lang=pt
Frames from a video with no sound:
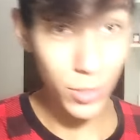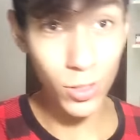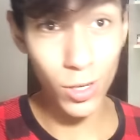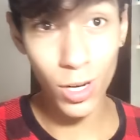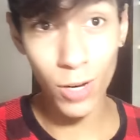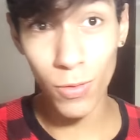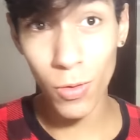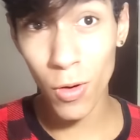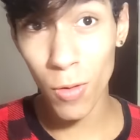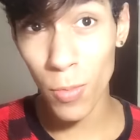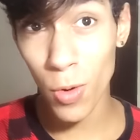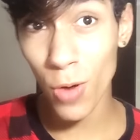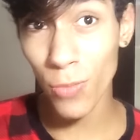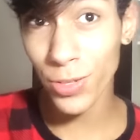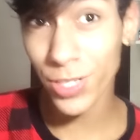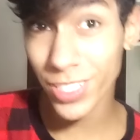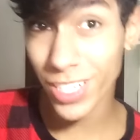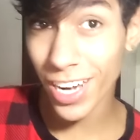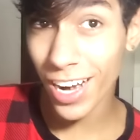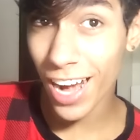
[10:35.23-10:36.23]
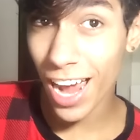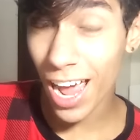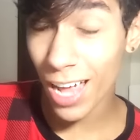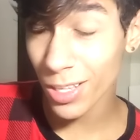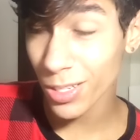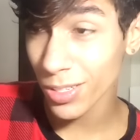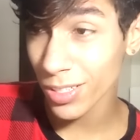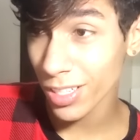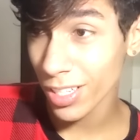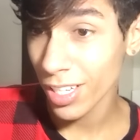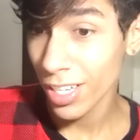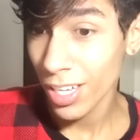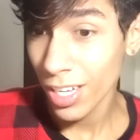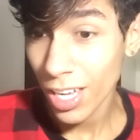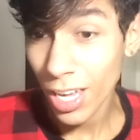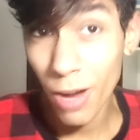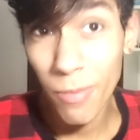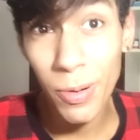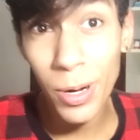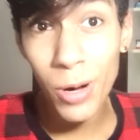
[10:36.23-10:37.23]
só que eu vou comer ovo estragado.
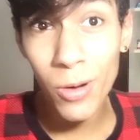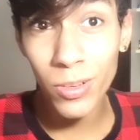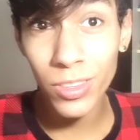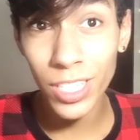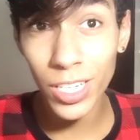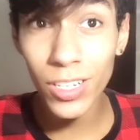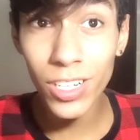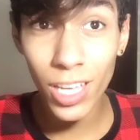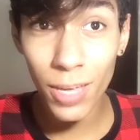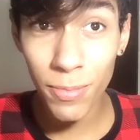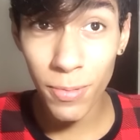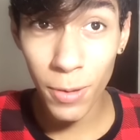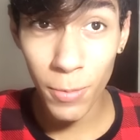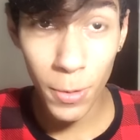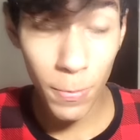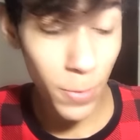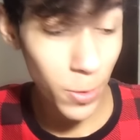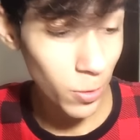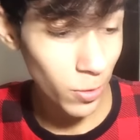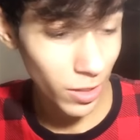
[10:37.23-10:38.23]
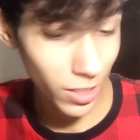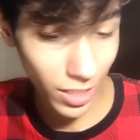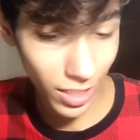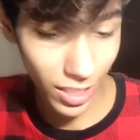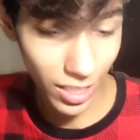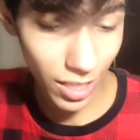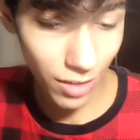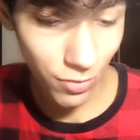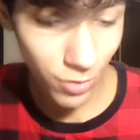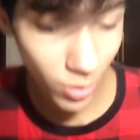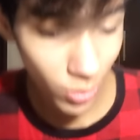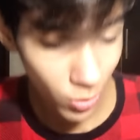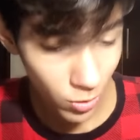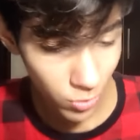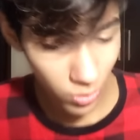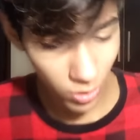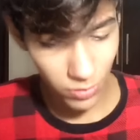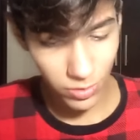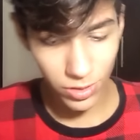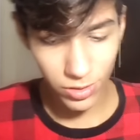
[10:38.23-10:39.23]
Eu perguntei, eu liguei pra minha mãe e perguntei, ela falou que
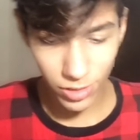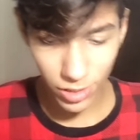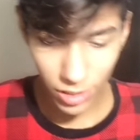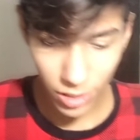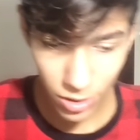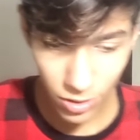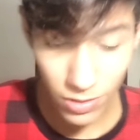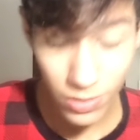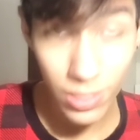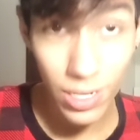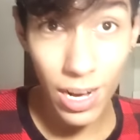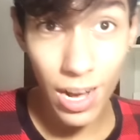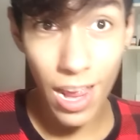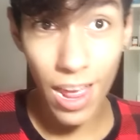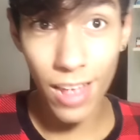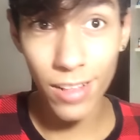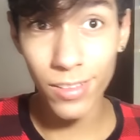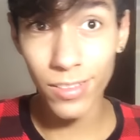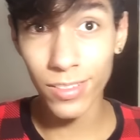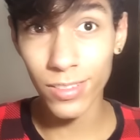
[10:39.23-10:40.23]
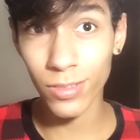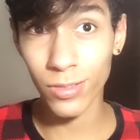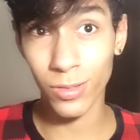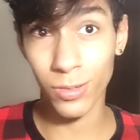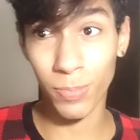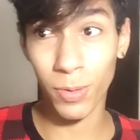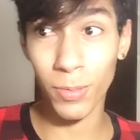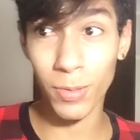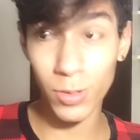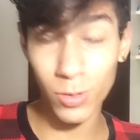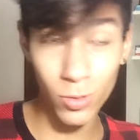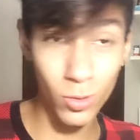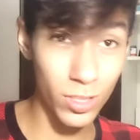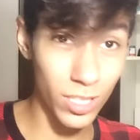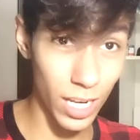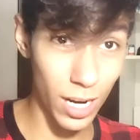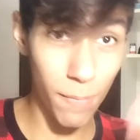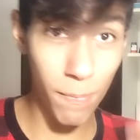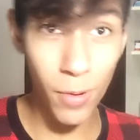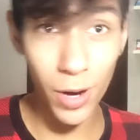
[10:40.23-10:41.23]
os ovos estão aqui, estão estragados, pelo menos o que
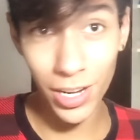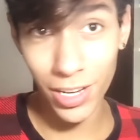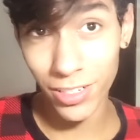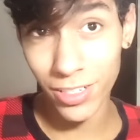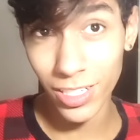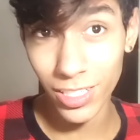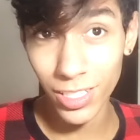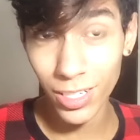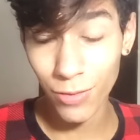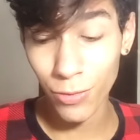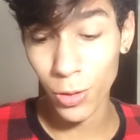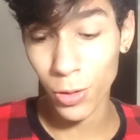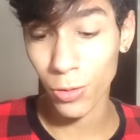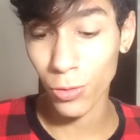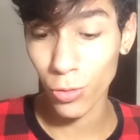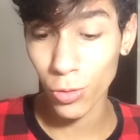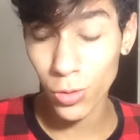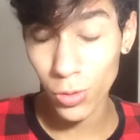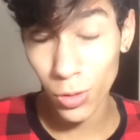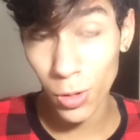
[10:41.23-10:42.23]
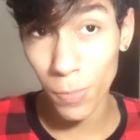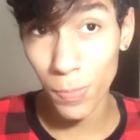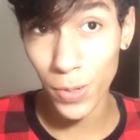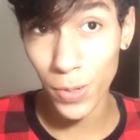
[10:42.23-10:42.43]
tá na porta da geladeira, que foi justo o que eu